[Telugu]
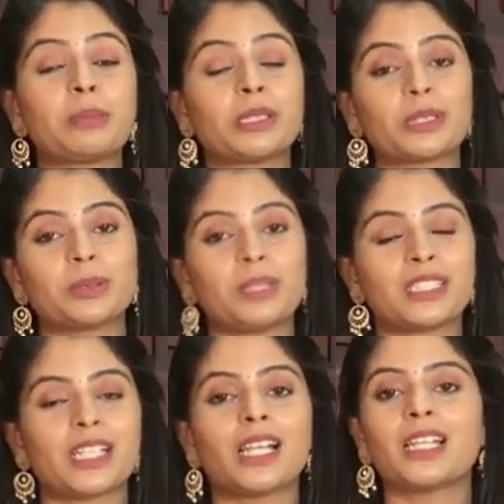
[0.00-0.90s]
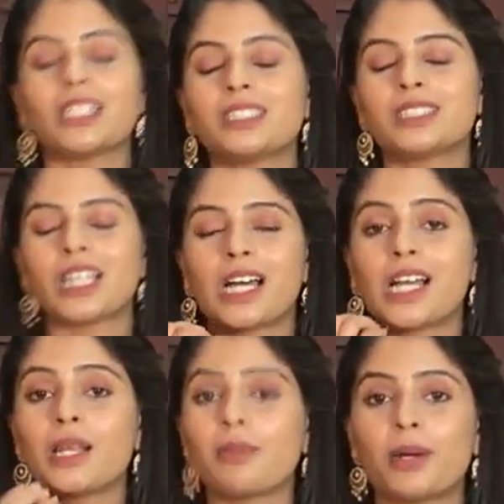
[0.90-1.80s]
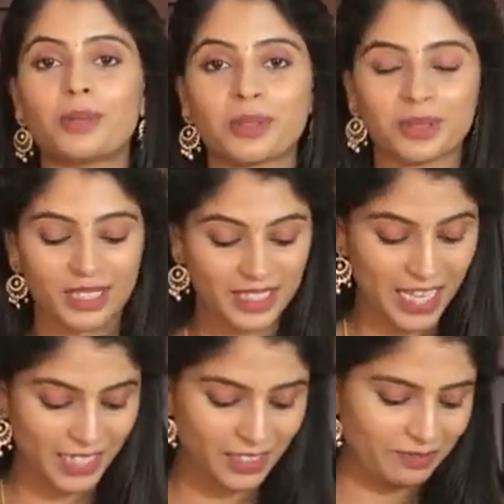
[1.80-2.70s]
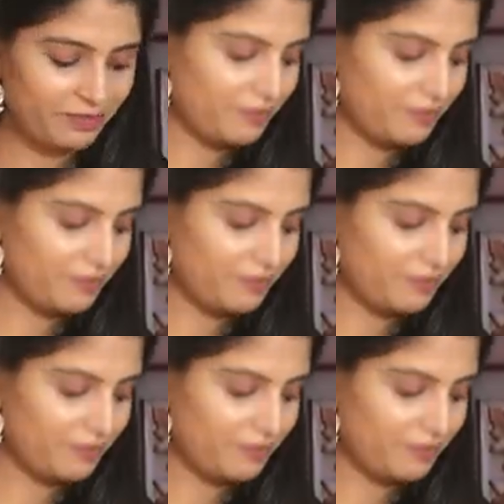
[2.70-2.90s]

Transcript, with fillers: పేరప్ చేసుకుంటే చాలండి చాలా బాగుంటుంది శారీ